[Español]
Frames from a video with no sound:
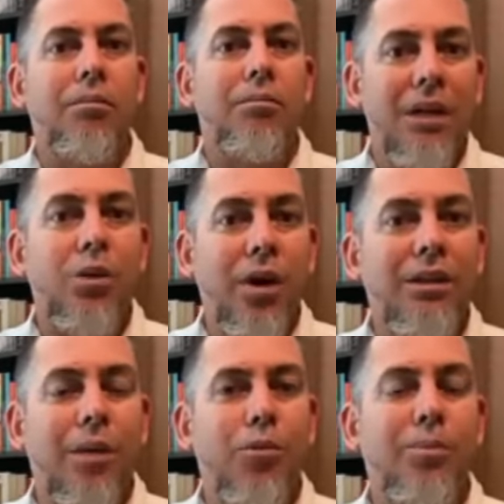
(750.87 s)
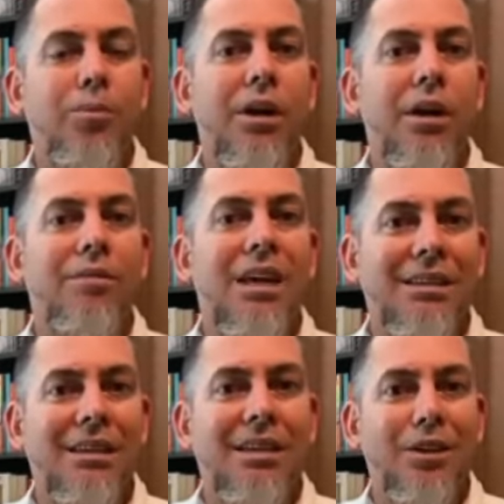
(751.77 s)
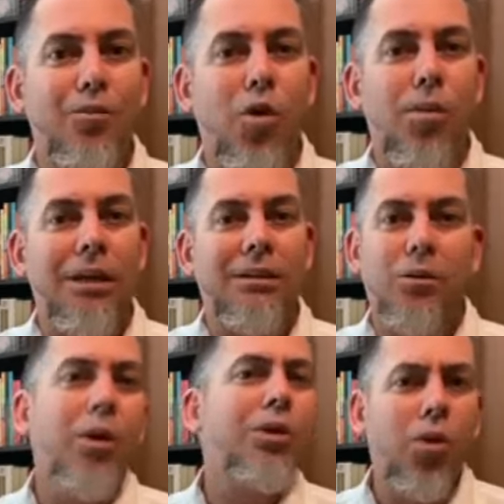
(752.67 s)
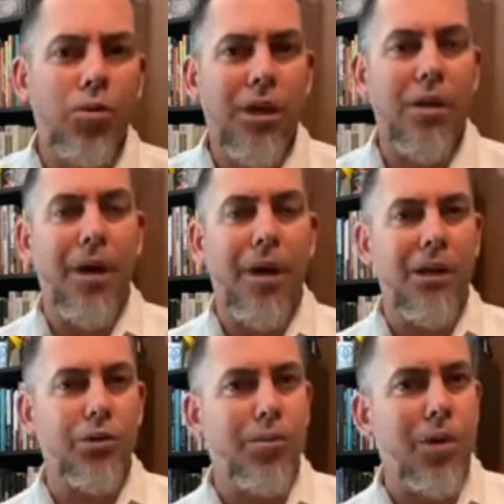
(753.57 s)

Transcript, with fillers: mi cuenta pues, puede afianzarse un poco más. Cuento con ustedes para eso.